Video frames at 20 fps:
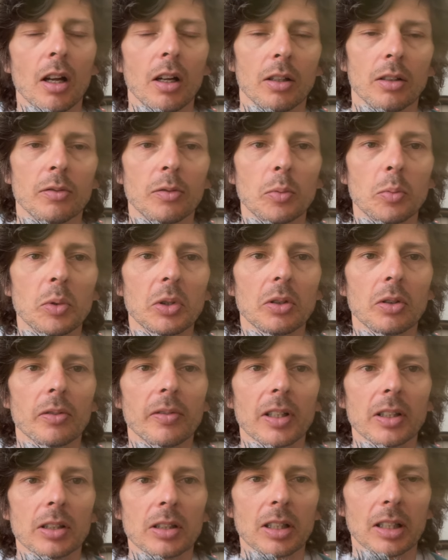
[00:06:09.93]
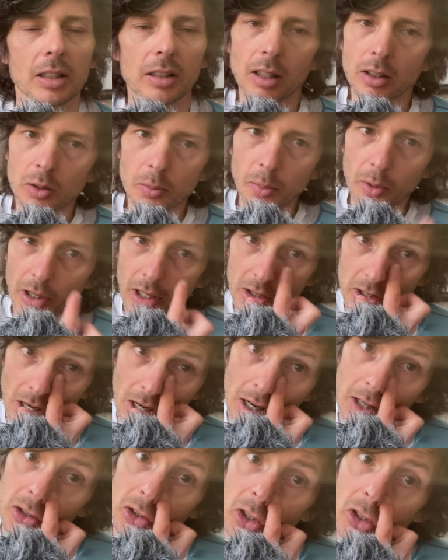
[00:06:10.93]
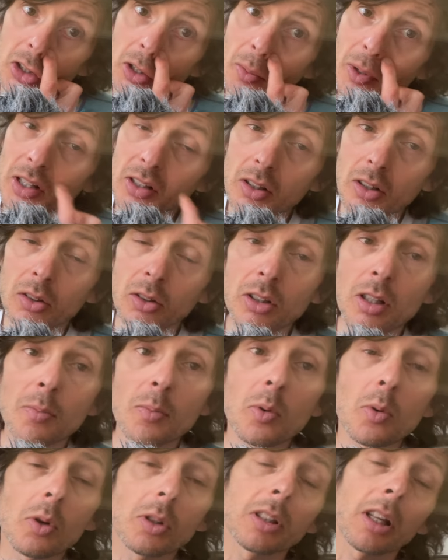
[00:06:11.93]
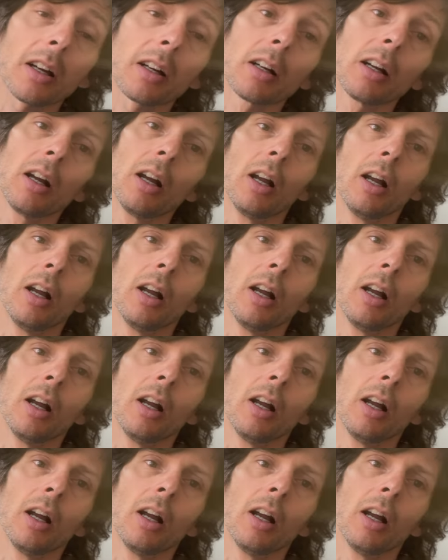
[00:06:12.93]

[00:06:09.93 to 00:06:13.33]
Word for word: dwuminutowa strata do Pogaczara i trzecie miejsce to nie było tak